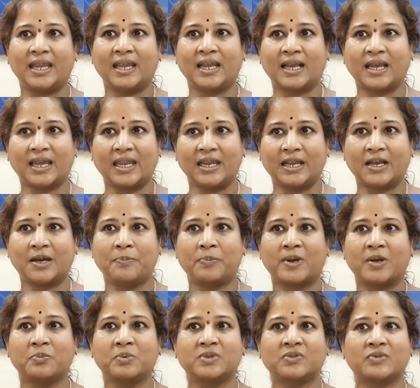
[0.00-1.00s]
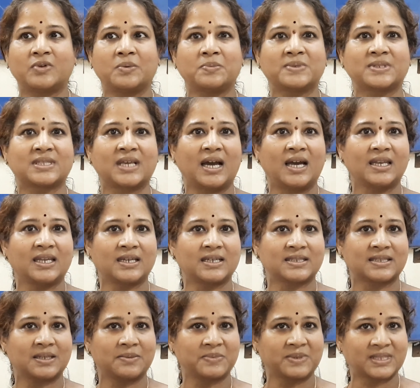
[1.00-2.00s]
ఏకైక ప్రభుత్వం స్థానిక
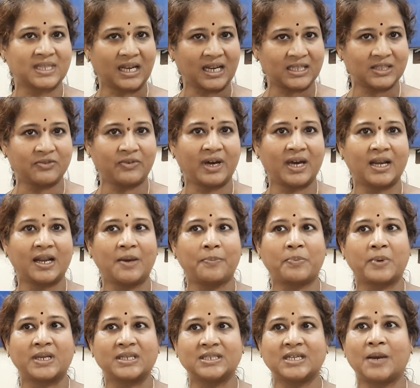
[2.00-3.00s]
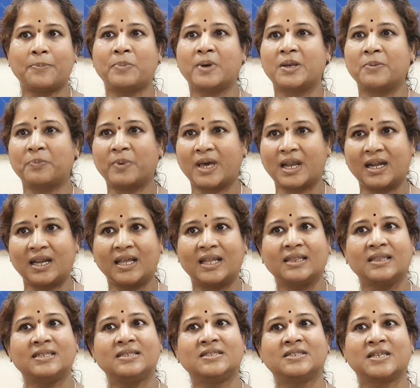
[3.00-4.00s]
సంస్థల ద్వారా ప్రజా పరిపాలన
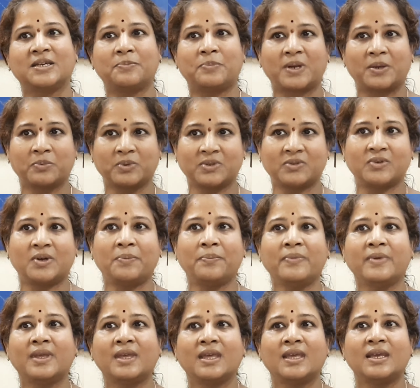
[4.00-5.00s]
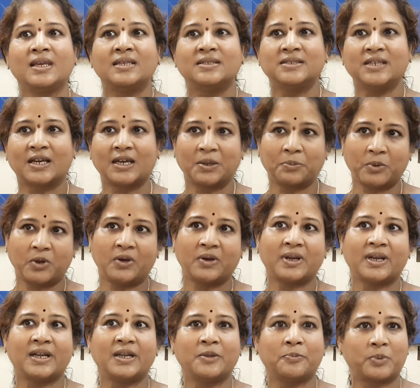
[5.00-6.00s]
అందించే ప్రభుత్వం
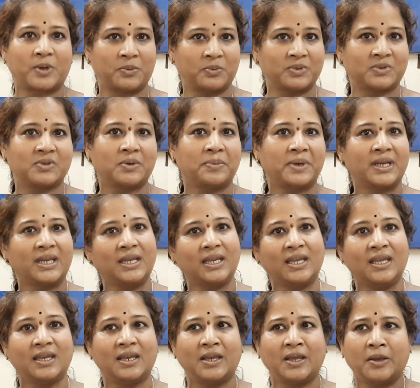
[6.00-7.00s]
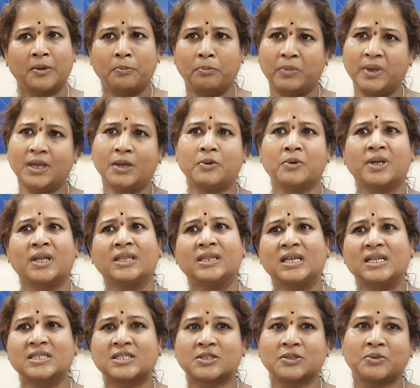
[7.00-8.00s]
జగన్మోహన్ రెడ్డి ప్రభుత్వం అని మీకు కూడా
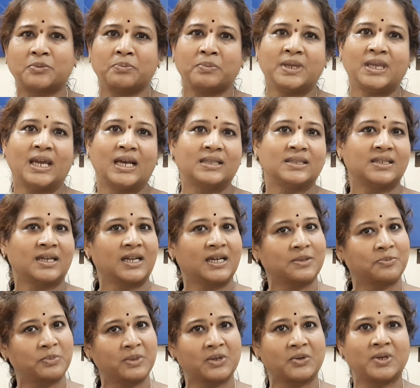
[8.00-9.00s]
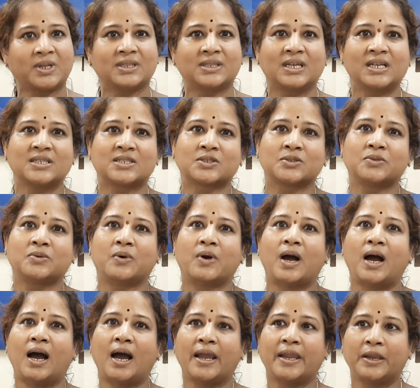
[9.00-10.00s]
తెలుసు మీ అంతరాత్మ కూడా తెలుసు
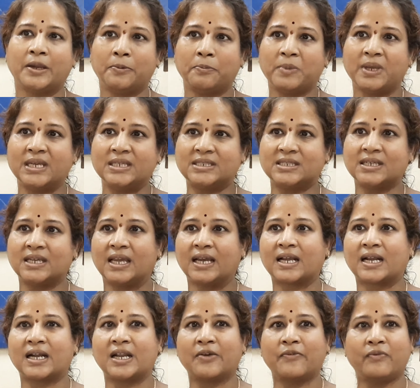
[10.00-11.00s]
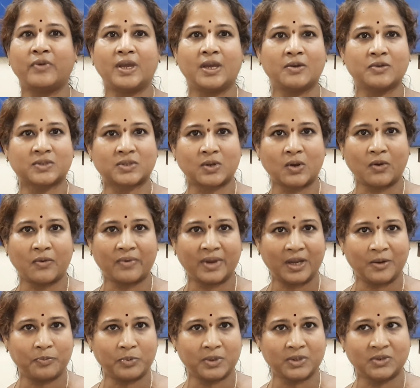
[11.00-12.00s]
ఆ ఇమేజ్ ఎక్కడ వేవ్స్లో
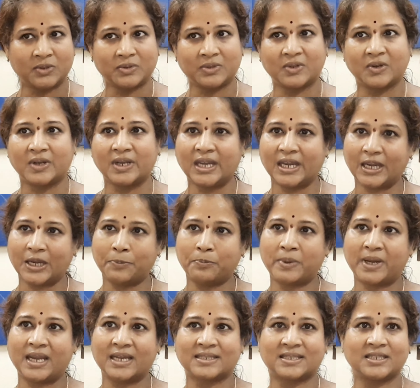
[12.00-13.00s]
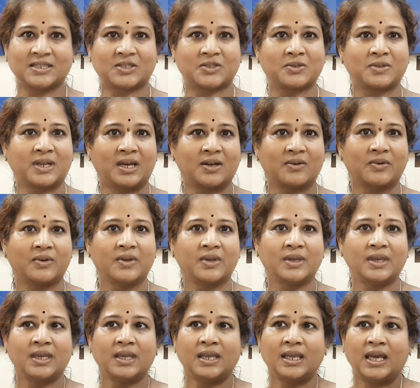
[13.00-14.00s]
వెళ్ళిపోతుందో అని ఈ బ్రేక్స్ ఇస్తున్నారు
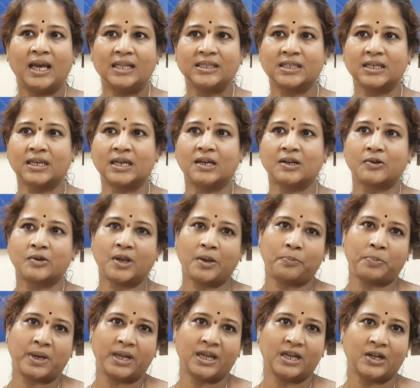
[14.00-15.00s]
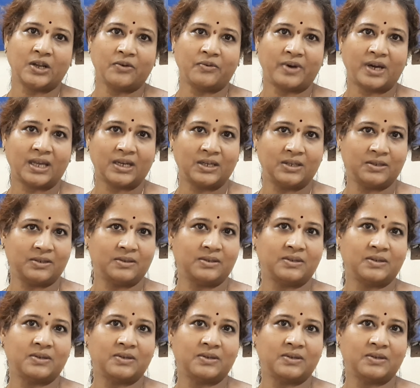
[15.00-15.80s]
అంతేకాకుండా పన్నెండవ వార్డు